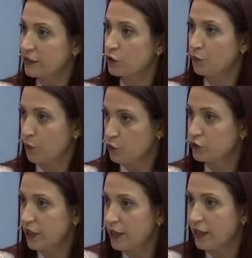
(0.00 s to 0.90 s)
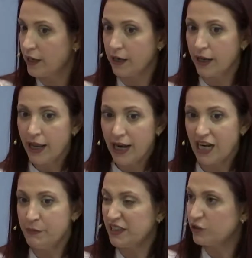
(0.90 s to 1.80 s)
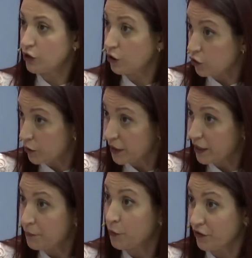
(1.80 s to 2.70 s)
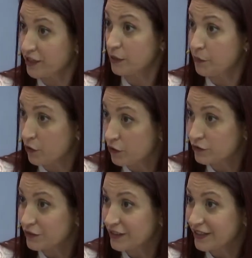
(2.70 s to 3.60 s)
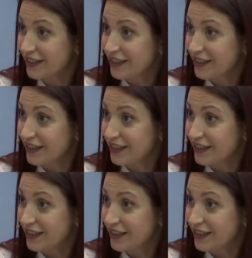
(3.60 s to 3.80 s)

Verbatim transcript: nos produce la limitación económica, es por falta de perdón. Ah,